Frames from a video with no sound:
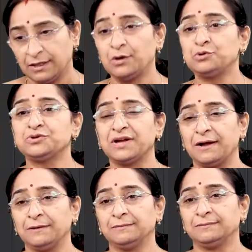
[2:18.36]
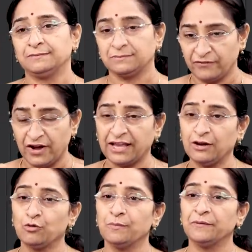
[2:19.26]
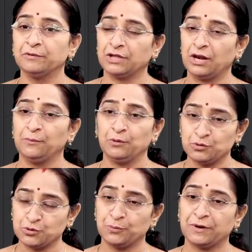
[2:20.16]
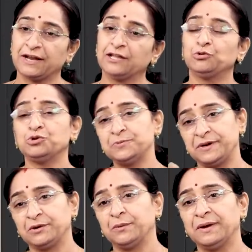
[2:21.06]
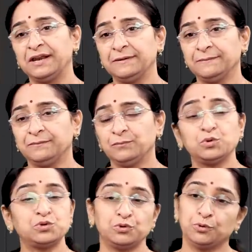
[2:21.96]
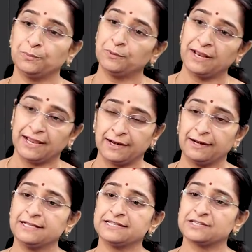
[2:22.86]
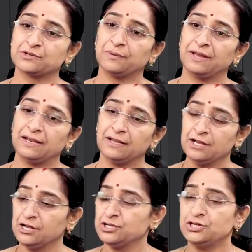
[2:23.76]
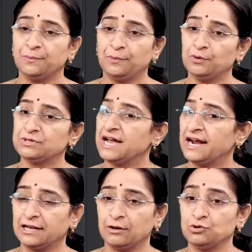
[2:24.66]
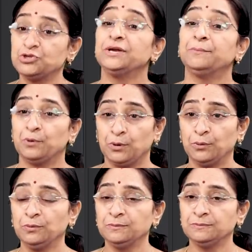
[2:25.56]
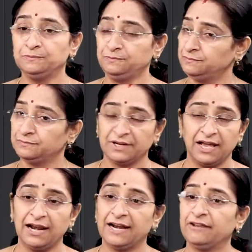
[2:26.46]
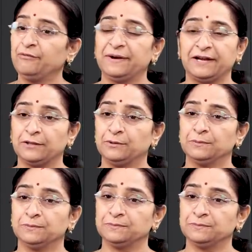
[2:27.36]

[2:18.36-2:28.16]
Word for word: తరచుగా వాకిలి గుమ్మము తలుపులు శుభ్రంగా తుడిచిపెట్టుకోవాలి బూజు దుమ్ము లేకుండా చేసుకోవాలి చెప్పులు చాటలు చీపుళ్ళు అలాంటివి పెట్టద్దు